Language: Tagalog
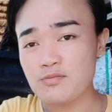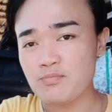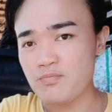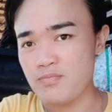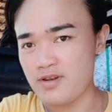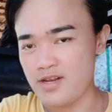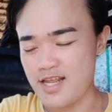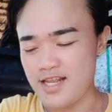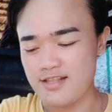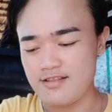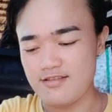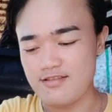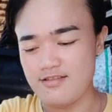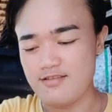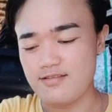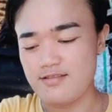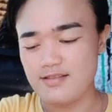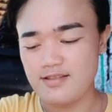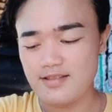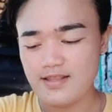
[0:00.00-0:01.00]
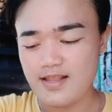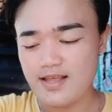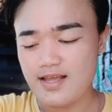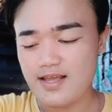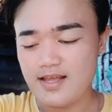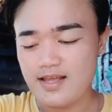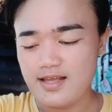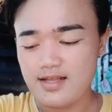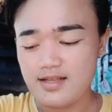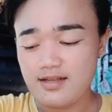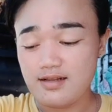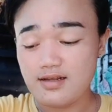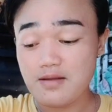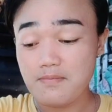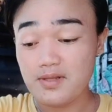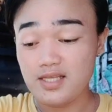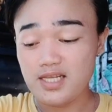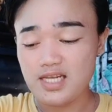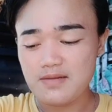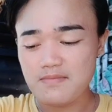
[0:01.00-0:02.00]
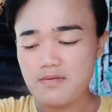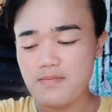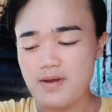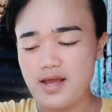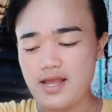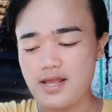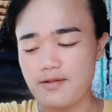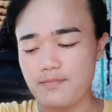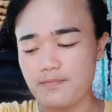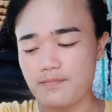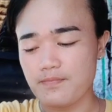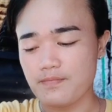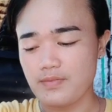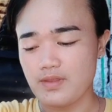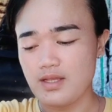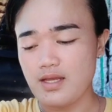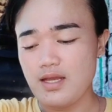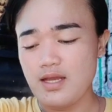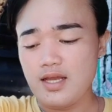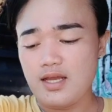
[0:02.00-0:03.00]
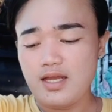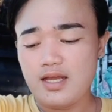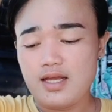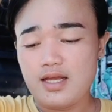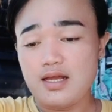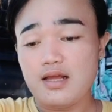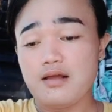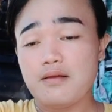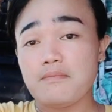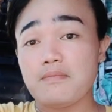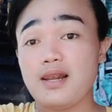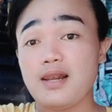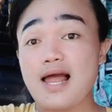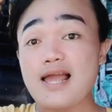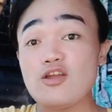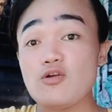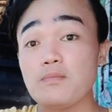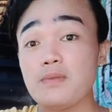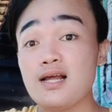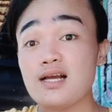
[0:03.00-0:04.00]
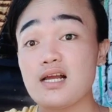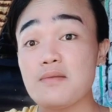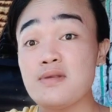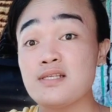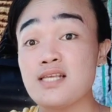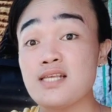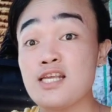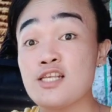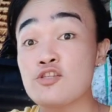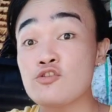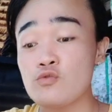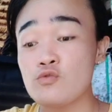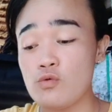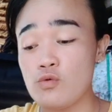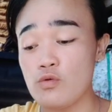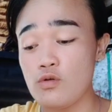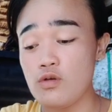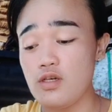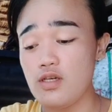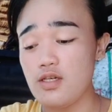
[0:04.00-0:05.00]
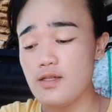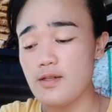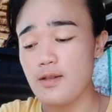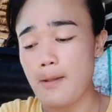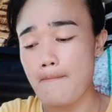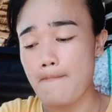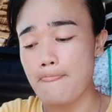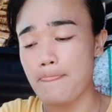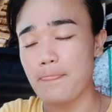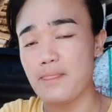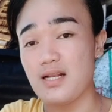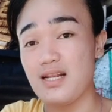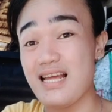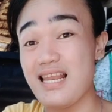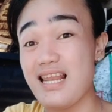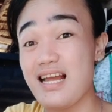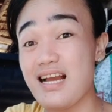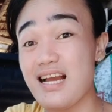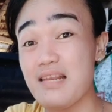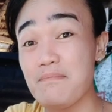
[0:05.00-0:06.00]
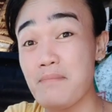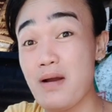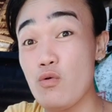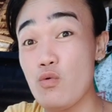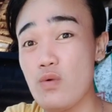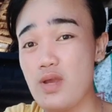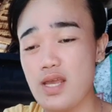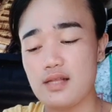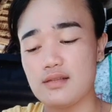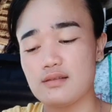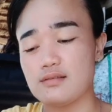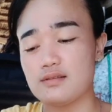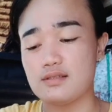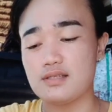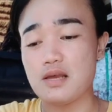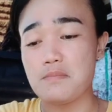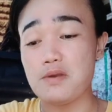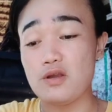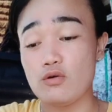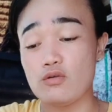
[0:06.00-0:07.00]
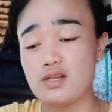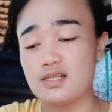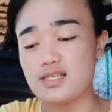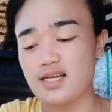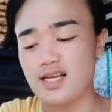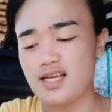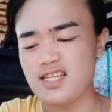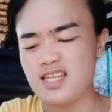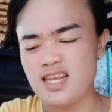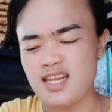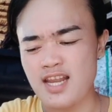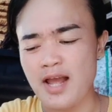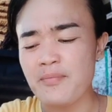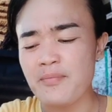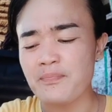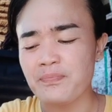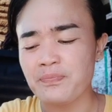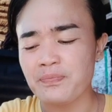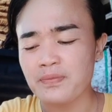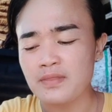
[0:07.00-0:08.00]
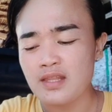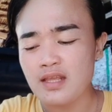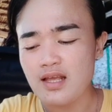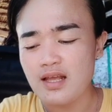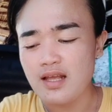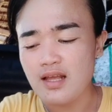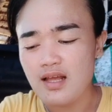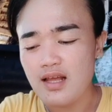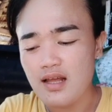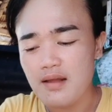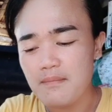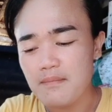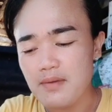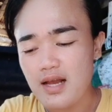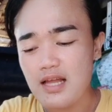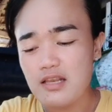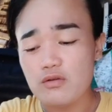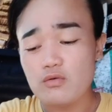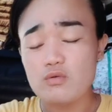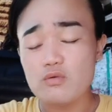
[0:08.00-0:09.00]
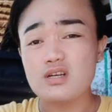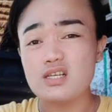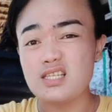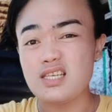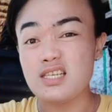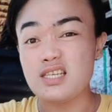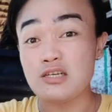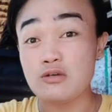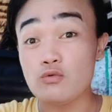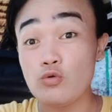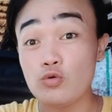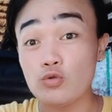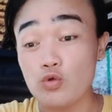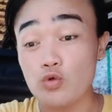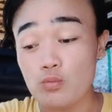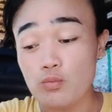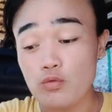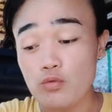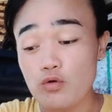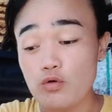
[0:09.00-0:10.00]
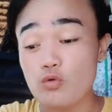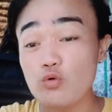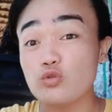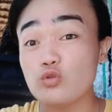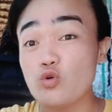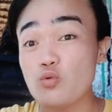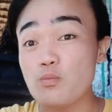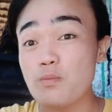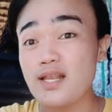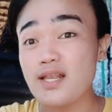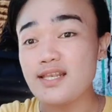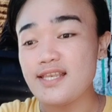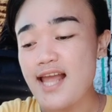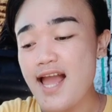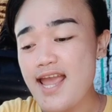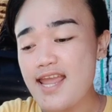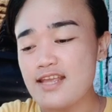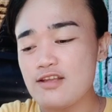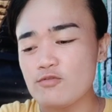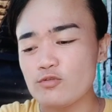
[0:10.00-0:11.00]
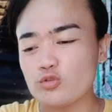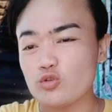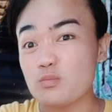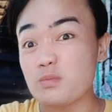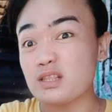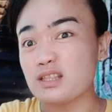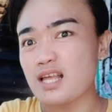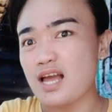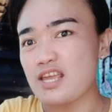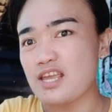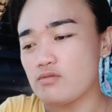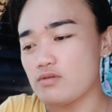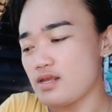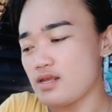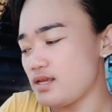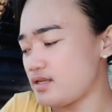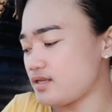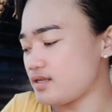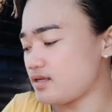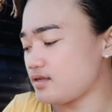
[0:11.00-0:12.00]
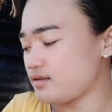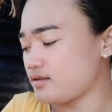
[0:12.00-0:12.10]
friend. Kapatid na babae. Malayo pa lang kami sa school. Naglalakad pa uwi. Sabi ko na sa kanya na, ano kasi naggutom, gutoman day, gutoman tayo day ah. na.